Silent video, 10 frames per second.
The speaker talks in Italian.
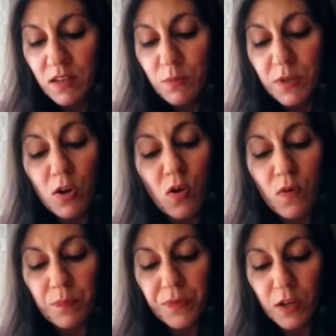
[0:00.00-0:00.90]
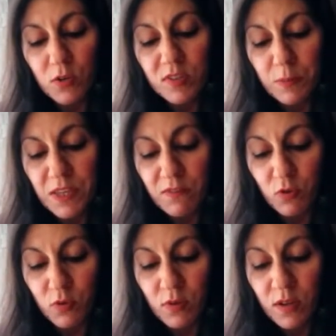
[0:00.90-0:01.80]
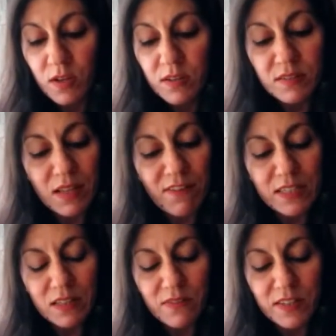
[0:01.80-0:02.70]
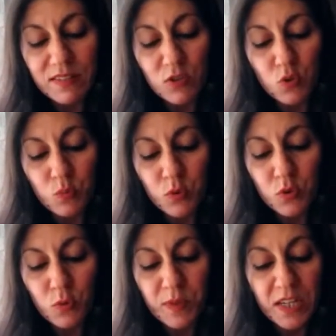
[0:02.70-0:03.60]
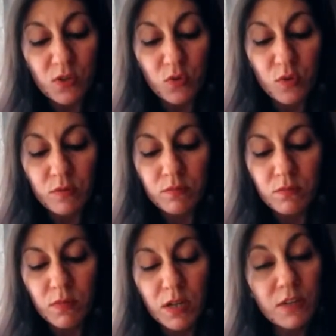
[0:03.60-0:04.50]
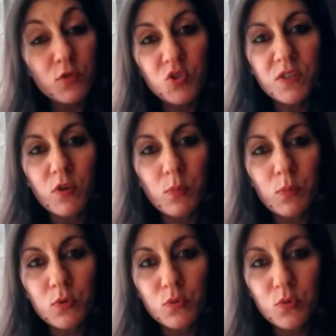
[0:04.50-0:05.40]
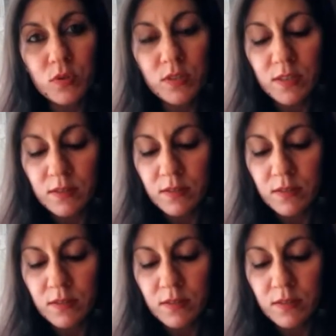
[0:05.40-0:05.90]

Però lo sapevo, stava attraversando un brutto periodo rifuggiva un po tutti.